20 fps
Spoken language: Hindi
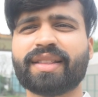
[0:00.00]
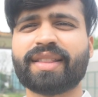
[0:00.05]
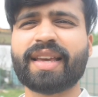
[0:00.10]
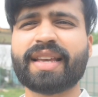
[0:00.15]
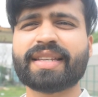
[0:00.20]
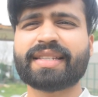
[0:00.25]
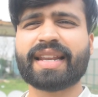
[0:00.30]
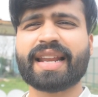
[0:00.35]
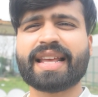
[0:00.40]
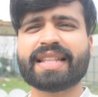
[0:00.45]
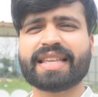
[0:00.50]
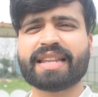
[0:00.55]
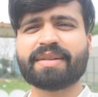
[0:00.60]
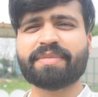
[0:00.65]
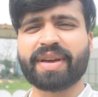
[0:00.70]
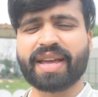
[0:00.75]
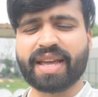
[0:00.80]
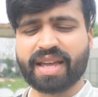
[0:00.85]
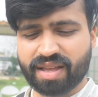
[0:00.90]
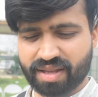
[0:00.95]
तीसरे दिन
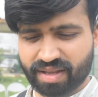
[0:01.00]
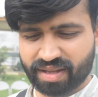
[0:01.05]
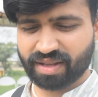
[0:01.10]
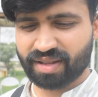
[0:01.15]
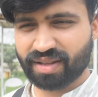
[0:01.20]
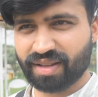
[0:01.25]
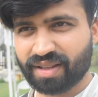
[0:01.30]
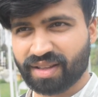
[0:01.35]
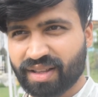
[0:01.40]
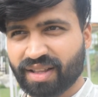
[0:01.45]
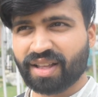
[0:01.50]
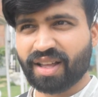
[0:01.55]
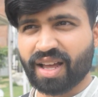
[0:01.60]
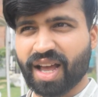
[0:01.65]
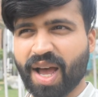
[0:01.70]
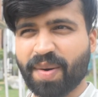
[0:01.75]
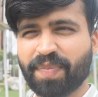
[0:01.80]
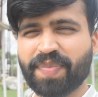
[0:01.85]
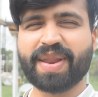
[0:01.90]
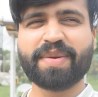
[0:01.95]
में
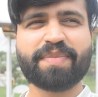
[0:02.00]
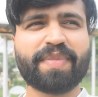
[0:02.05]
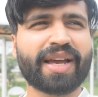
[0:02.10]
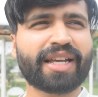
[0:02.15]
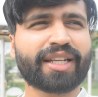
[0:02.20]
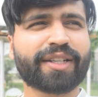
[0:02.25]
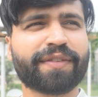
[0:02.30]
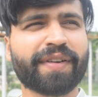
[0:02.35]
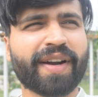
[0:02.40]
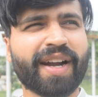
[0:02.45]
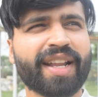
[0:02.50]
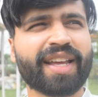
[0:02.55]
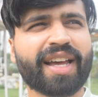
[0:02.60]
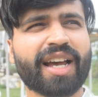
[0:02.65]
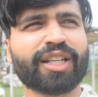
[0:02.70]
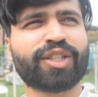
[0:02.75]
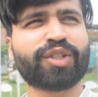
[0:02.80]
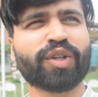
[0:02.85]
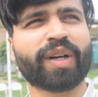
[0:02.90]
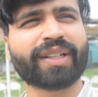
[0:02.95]
अपनी बेस्ट फ्रेंड
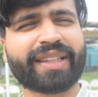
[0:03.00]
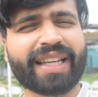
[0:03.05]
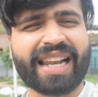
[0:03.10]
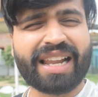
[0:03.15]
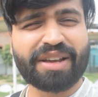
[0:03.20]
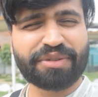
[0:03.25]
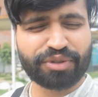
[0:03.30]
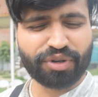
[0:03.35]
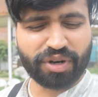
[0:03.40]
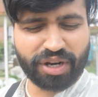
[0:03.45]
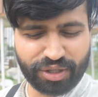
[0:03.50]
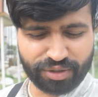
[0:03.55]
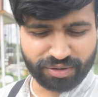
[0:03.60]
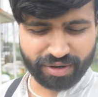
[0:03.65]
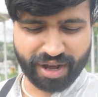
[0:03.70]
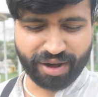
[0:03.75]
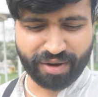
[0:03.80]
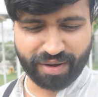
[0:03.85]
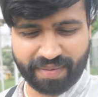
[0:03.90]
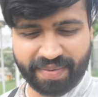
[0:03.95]
का चौथा लव स्टोरी
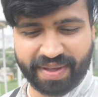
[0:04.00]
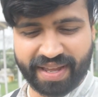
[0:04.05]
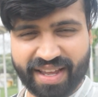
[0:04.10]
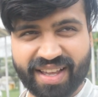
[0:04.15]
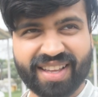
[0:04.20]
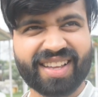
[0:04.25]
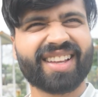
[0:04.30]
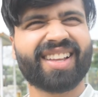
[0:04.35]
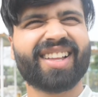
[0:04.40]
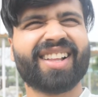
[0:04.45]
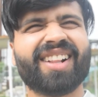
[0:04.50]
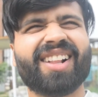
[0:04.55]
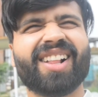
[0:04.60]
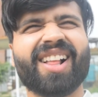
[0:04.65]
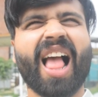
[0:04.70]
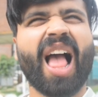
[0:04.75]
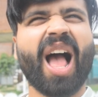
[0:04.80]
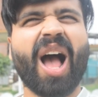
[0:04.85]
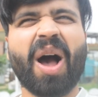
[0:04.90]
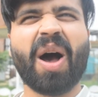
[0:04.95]
सुना हूँ अभी
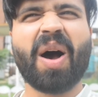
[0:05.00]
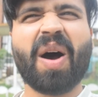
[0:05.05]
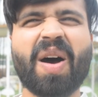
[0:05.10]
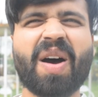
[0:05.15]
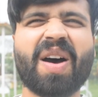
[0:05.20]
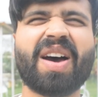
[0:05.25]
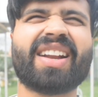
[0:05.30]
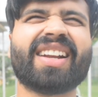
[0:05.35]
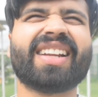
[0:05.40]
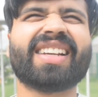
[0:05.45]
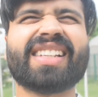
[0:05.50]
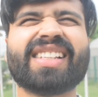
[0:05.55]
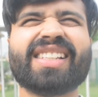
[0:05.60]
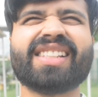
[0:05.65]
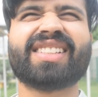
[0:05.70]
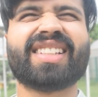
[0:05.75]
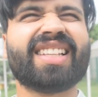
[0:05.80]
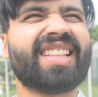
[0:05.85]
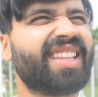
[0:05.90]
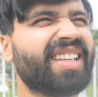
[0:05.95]
और
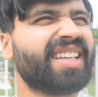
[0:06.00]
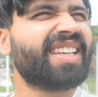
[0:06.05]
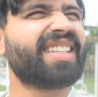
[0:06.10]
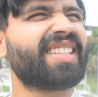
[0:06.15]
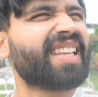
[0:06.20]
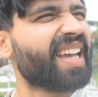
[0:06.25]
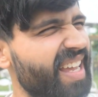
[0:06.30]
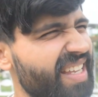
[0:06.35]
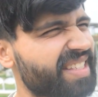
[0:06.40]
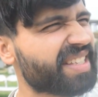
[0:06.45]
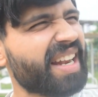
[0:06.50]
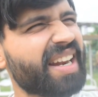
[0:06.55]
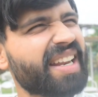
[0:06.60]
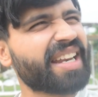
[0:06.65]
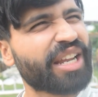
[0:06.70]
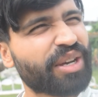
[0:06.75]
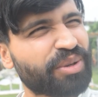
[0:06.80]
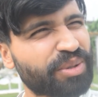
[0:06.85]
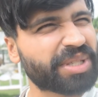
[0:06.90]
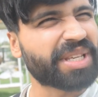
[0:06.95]
ज़िंदगी सही चल
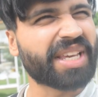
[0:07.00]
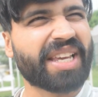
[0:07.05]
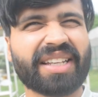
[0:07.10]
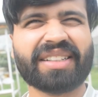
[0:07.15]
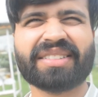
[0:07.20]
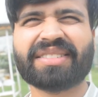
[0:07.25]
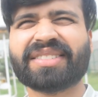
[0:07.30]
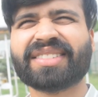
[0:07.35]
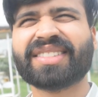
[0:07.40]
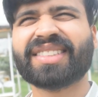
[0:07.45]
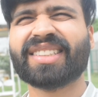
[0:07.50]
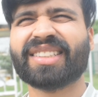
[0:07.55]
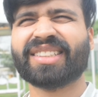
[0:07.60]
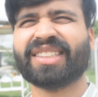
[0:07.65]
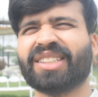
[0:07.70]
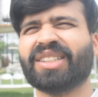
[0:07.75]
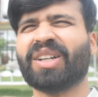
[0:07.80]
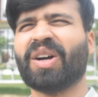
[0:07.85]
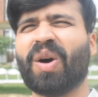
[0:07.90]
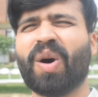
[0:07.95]
रही है उसकी
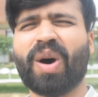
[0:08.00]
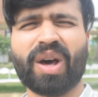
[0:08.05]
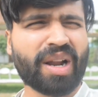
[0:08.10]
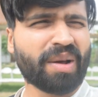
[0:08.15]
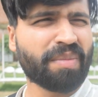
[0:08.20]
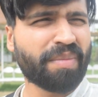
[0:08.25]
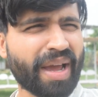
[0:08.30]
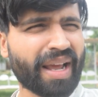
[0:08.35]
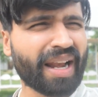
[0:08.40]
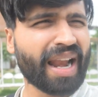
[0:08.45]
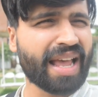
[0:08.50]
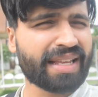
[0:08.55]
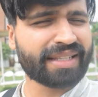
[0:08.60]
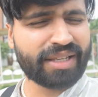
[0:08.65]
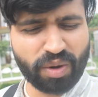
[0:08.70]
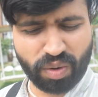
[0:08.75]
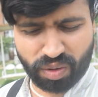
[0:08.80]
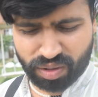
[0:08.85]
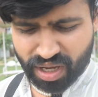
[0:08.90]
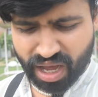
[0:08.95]
और अब मैं क्लास
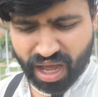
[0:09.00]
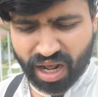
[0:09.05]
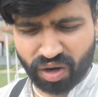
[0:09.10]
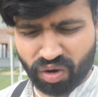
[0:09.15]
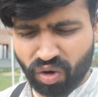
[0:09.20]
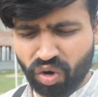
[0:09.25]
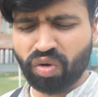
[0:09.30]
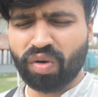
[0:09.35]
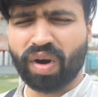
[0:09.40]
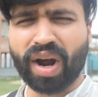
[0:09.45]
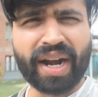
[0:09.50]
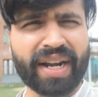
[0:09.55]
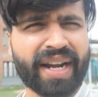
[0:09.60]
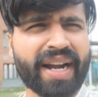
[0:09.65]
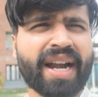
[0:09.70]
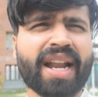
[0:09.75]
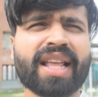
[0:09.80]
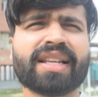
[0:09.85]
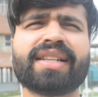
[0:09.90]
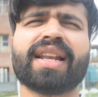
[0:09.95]
की ओर जा रहा हूँ
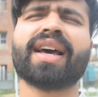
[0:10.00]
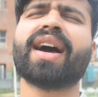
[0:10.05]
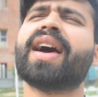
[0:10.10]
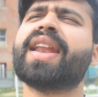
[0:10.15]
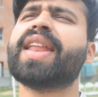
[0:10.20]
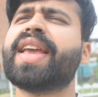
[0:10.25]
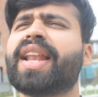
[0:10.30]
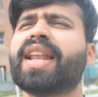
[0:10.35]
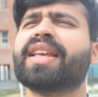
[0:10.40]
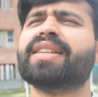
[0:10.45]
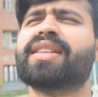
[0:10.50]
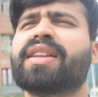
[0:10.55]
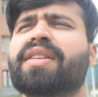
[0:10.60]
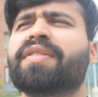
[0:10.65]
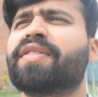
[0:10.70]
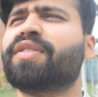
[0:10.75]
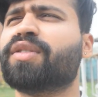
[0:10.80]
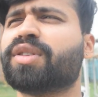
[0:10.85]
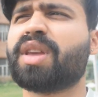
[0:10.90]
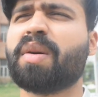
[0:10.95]
अटेंडेंस लगाने के लिए
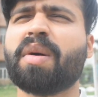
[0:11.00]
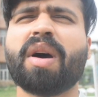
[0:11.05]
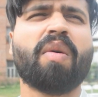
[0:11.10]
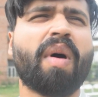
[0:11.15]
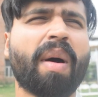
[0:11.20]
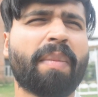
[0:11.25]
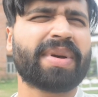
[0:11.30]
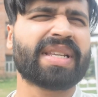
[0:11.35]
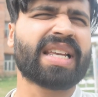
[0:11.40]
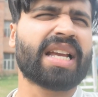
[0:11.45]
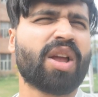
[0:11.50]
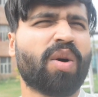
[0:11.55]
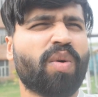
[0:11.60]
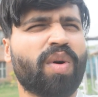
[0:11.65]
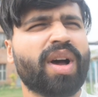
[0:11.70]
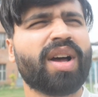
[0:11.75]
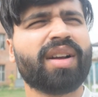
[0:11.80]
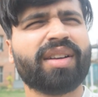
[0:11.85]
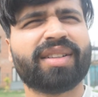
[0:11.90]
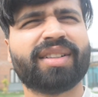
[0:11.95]
सिर्फ उसके बाद वापस आ
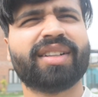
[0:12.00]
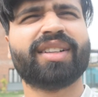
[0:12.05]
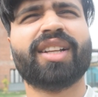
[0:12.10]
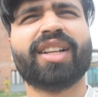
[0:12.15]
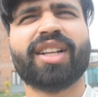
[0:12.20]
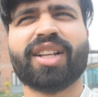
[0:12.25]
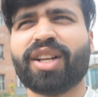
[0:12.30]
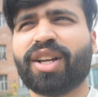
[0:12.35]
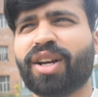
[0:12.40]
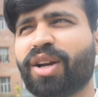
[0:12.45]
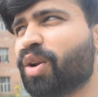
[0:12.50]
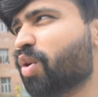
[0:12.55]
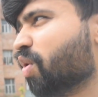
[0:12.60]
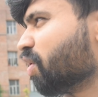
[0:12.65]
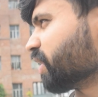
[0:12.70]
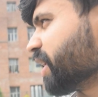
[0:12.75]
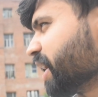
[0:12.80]
जाऊँगा लोग